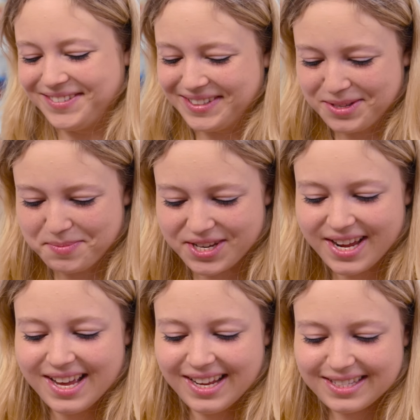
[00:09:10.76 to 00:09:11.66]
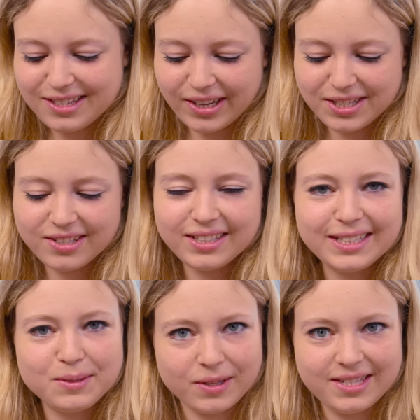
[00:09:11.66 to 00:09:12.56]
Mal wieder typisch. Das ist auch echt so ein
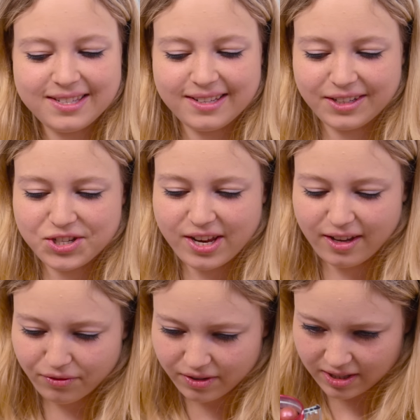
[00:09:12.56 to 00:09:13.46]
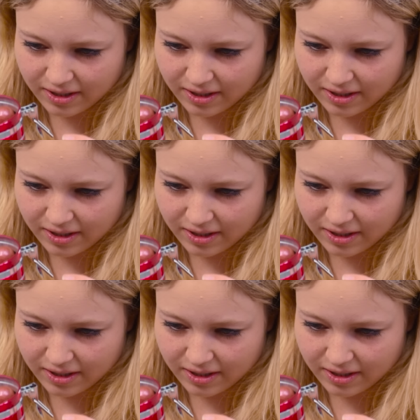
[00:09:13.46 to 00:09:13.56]
richtiges Prinzessinnen-Geschenk, finde